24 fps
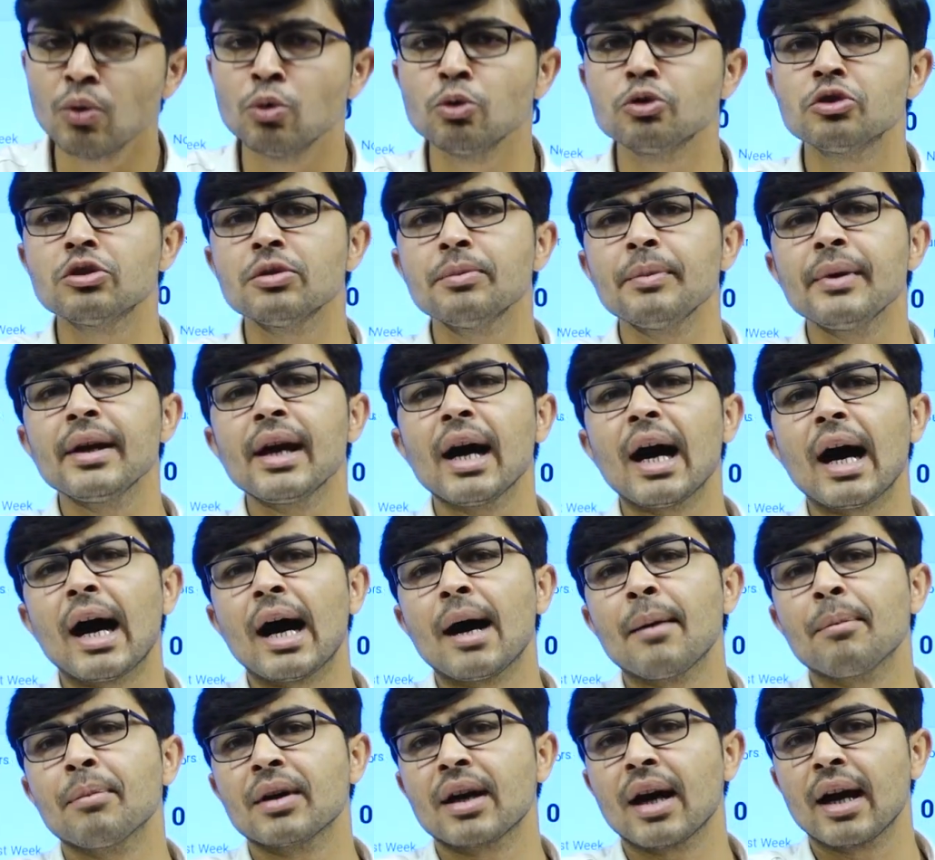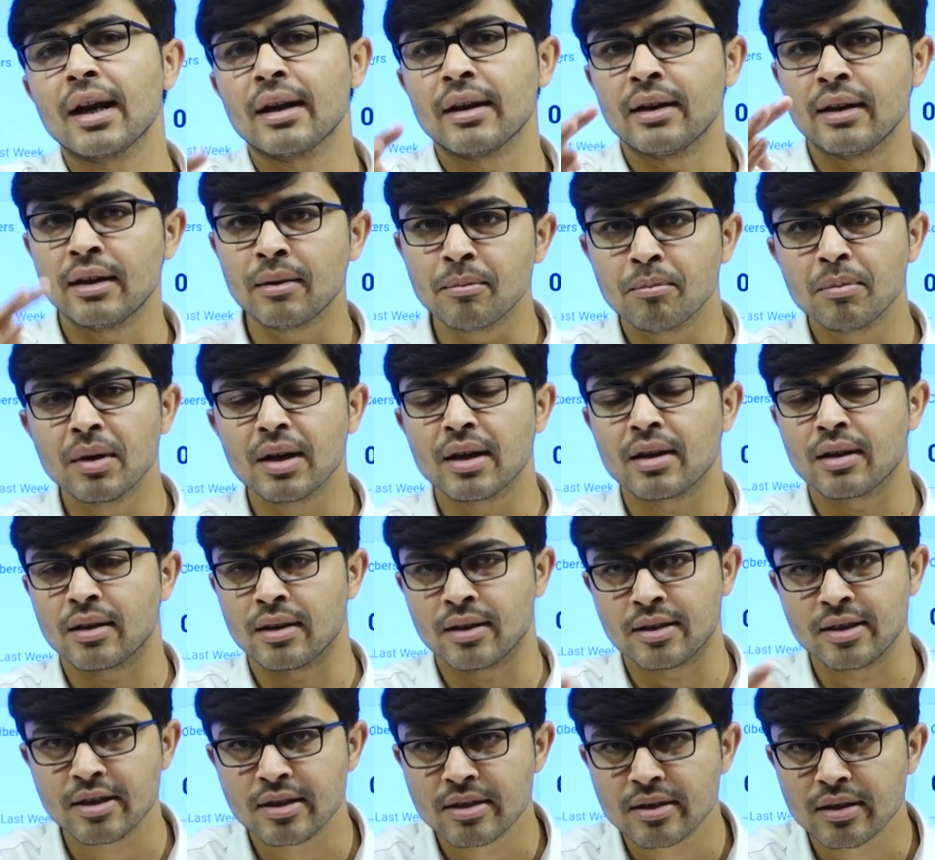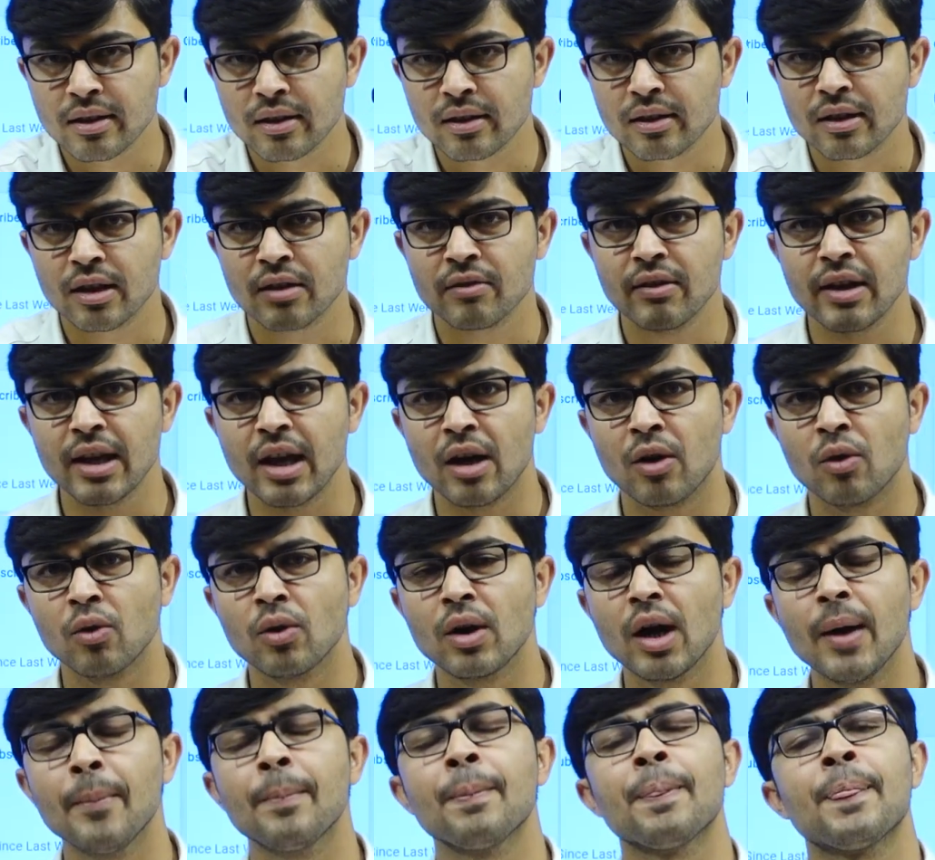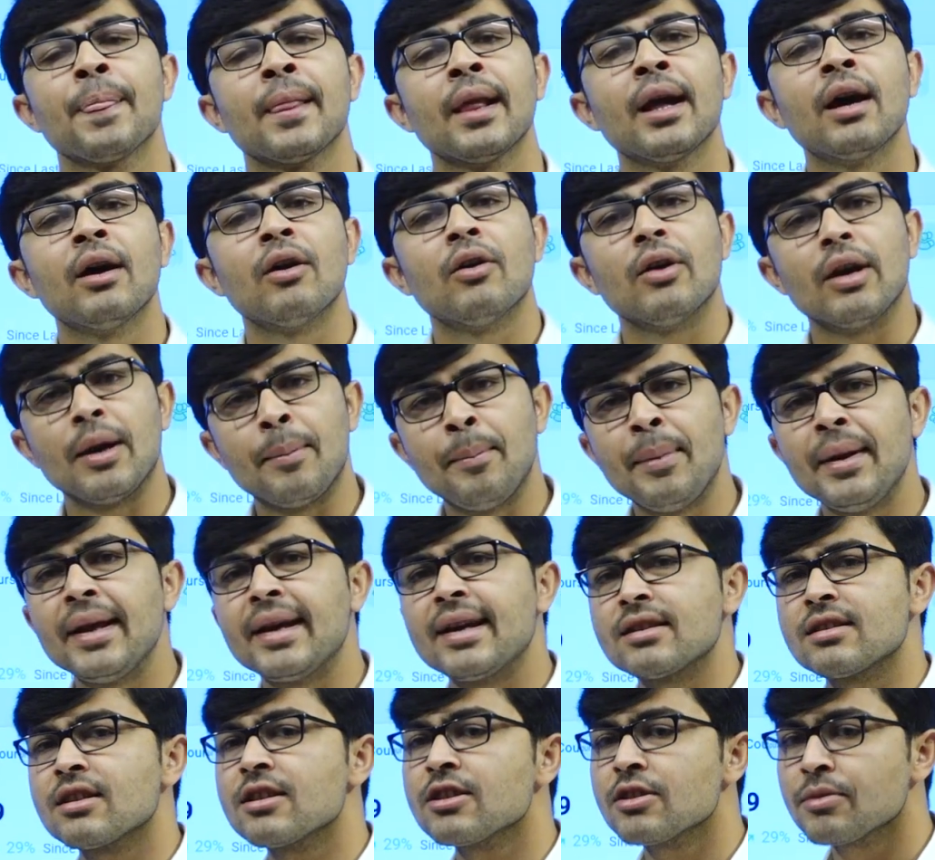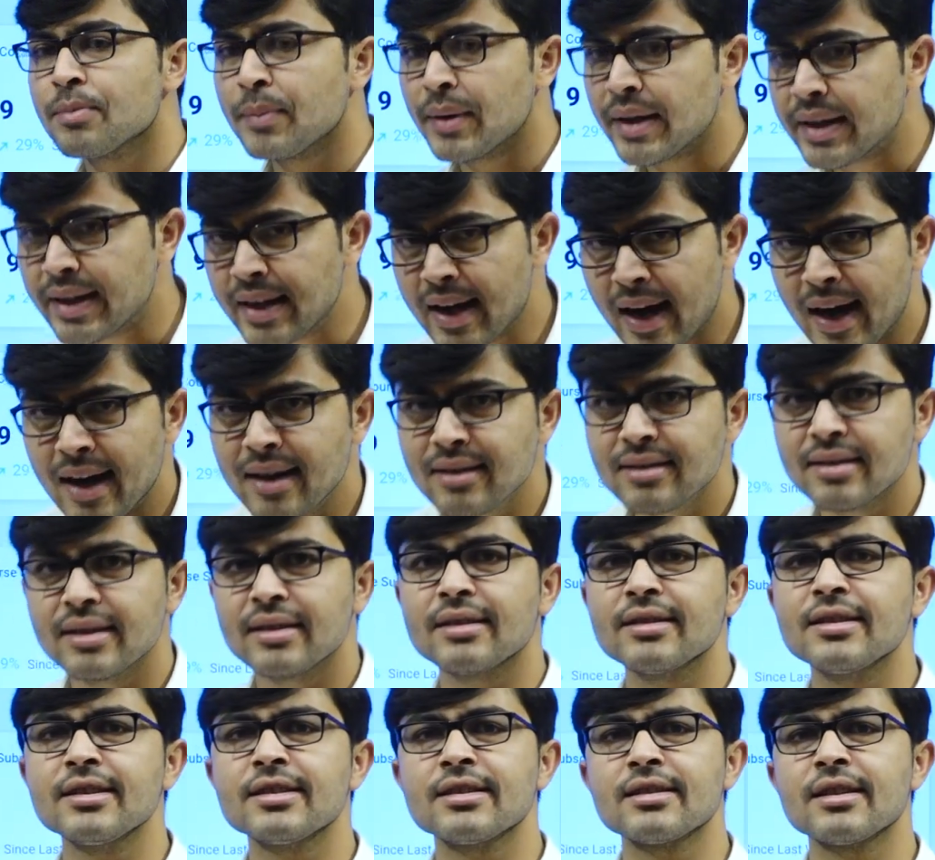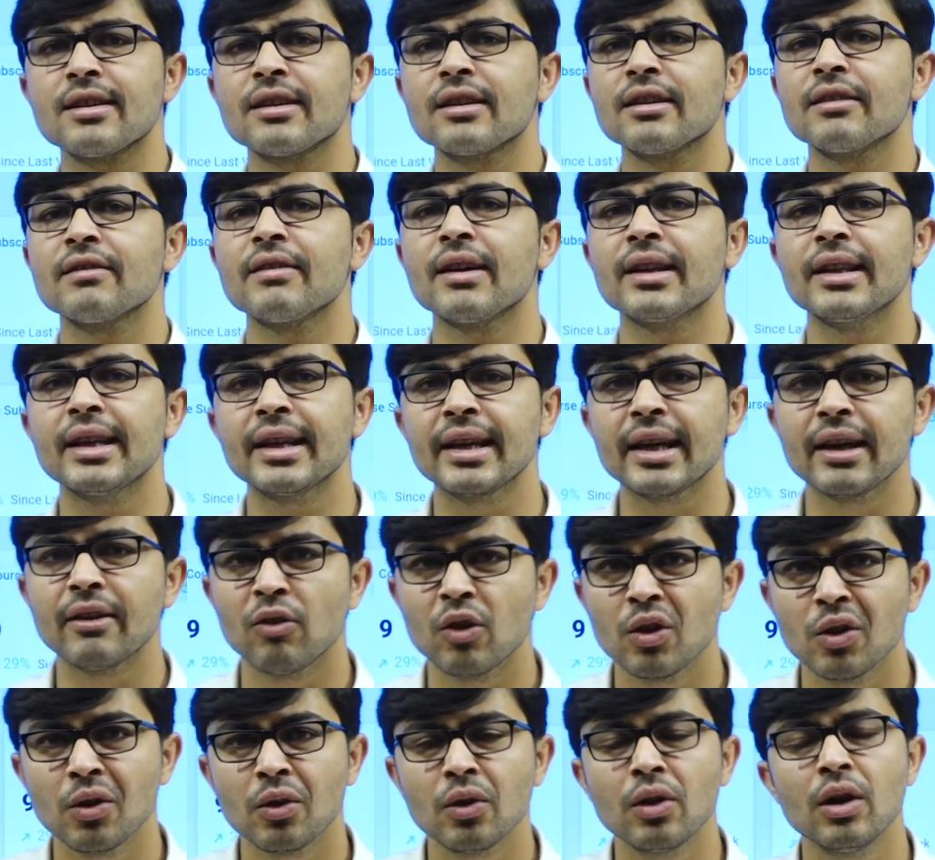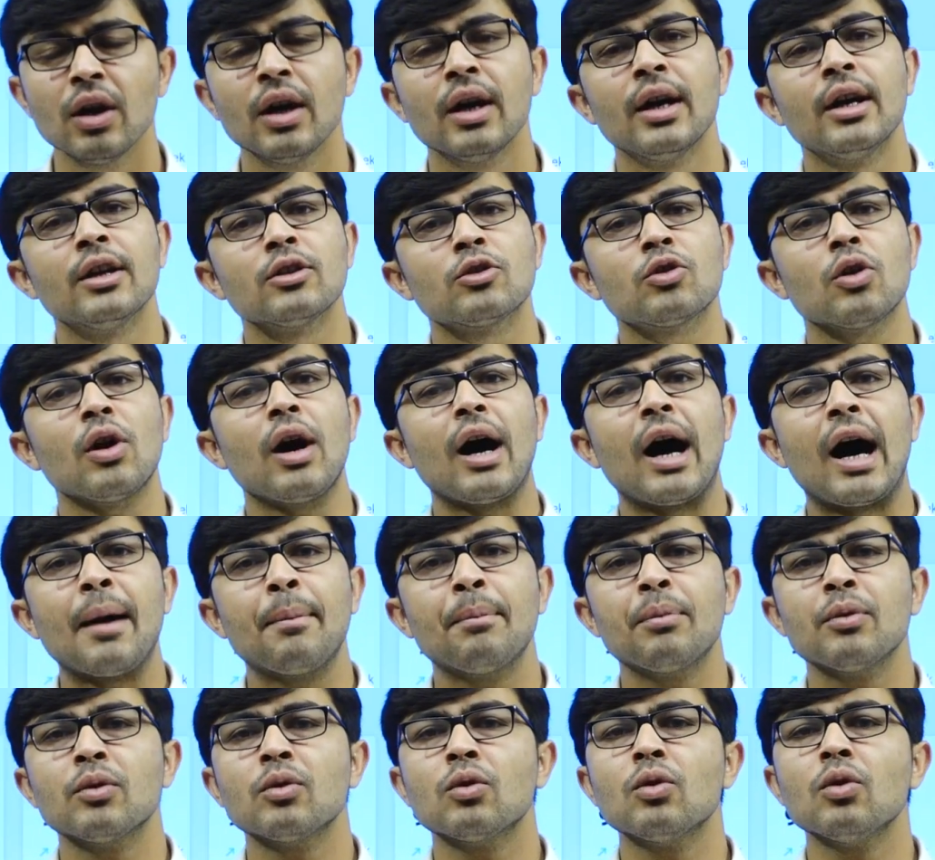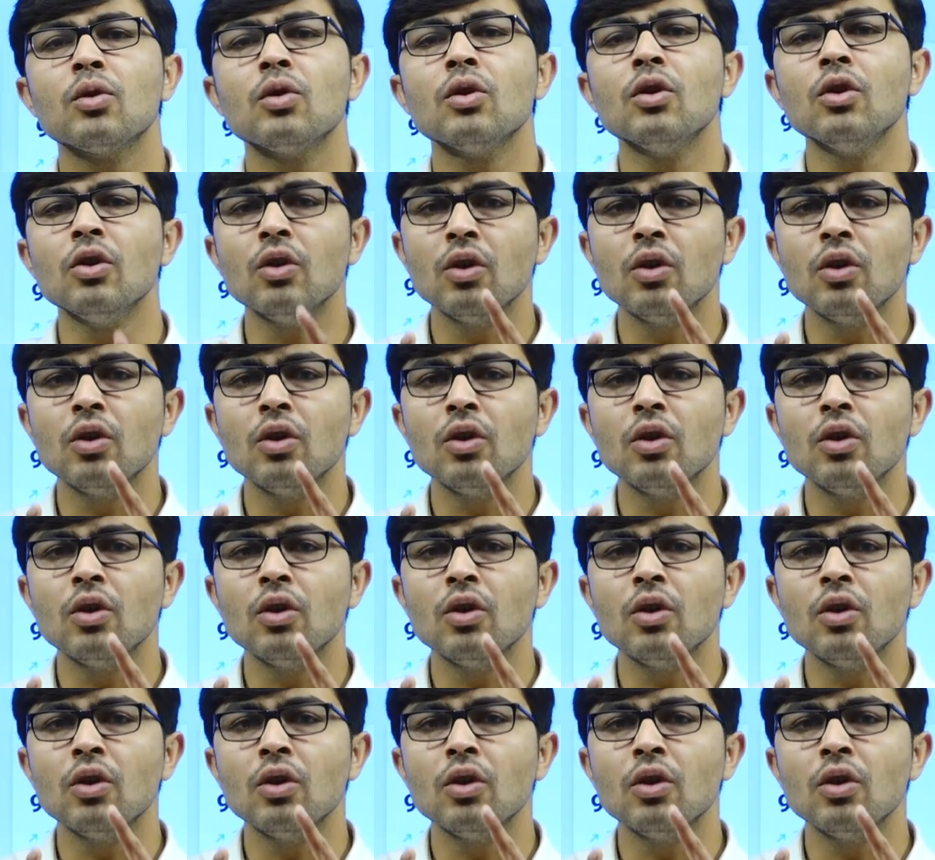उसमें आपका नंबर रजिस्टर करवाया होगा एप्लीकेशंस में यहाँ से रजिस्टर करवा देंगे वो लोग तो आपको